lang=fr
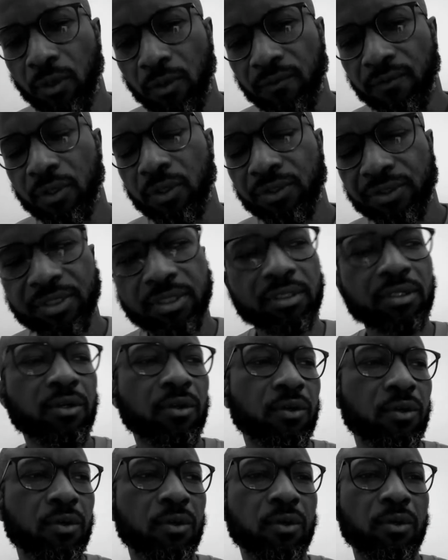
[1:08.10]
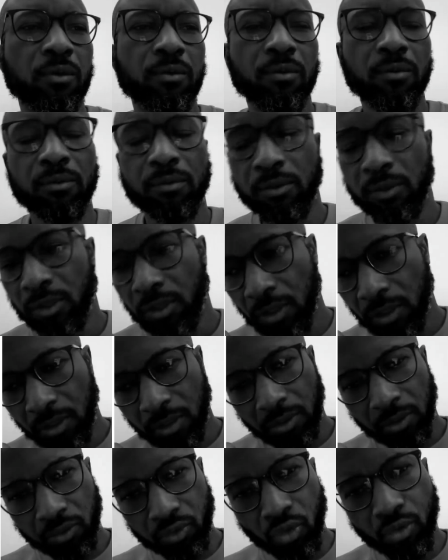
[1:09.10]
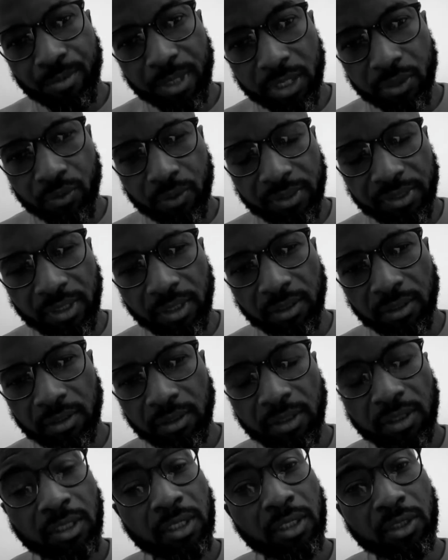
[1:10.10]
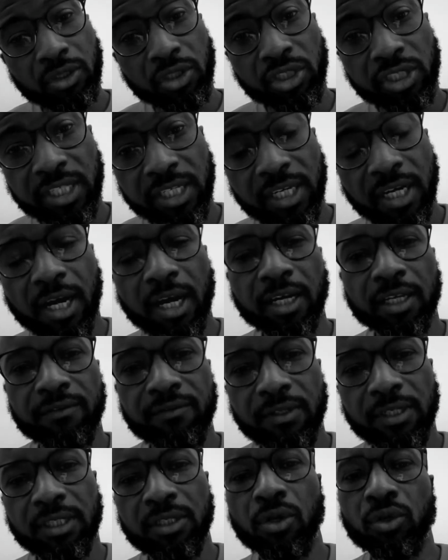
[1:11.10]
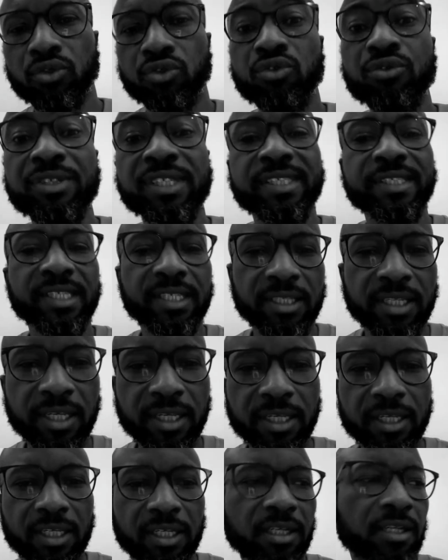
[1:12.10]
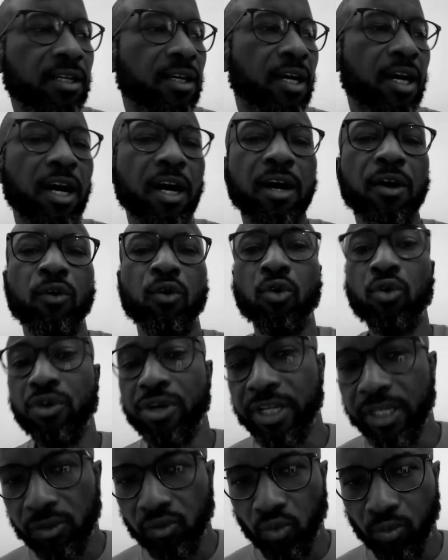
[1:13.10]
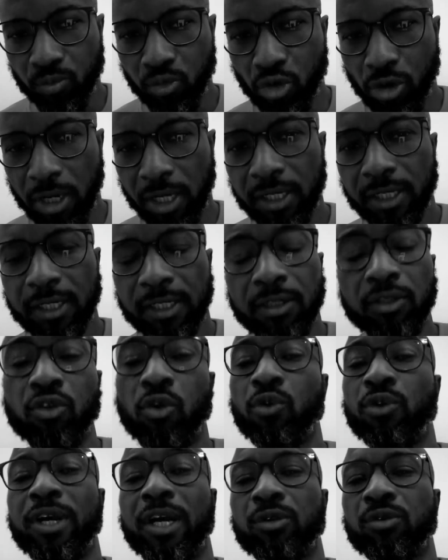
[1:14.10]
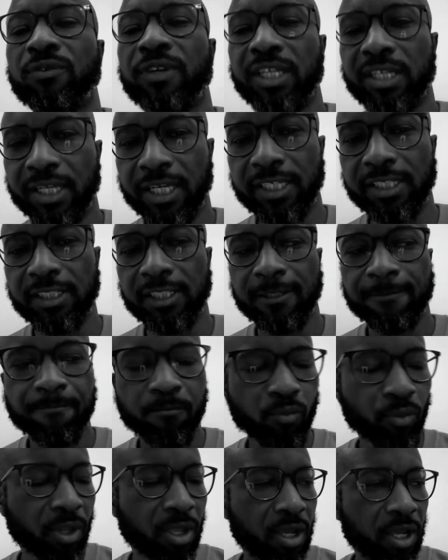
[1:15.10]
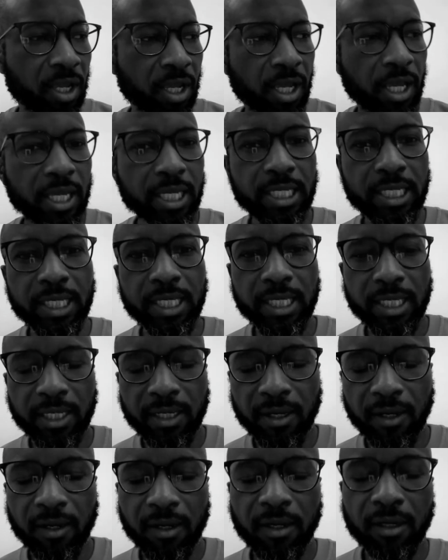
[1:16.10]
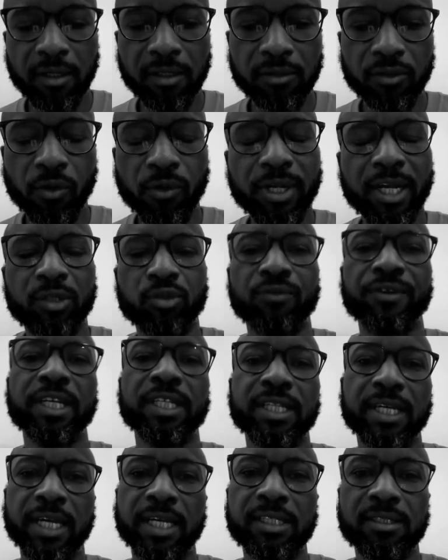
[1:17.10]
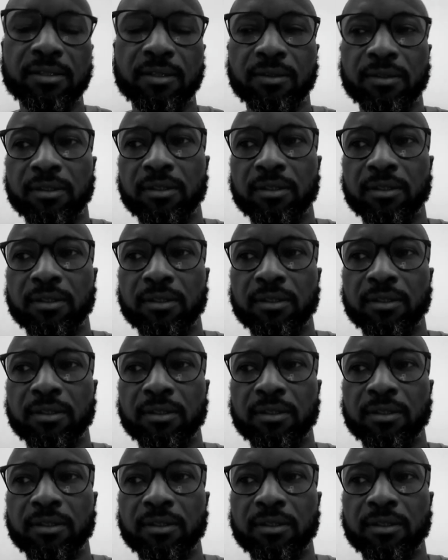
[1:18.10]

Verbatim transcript: en France en 2012, j'étais arrivé dans une cité à Aulnay-sous-Bois, dans le 93. Et euh, dans le 93,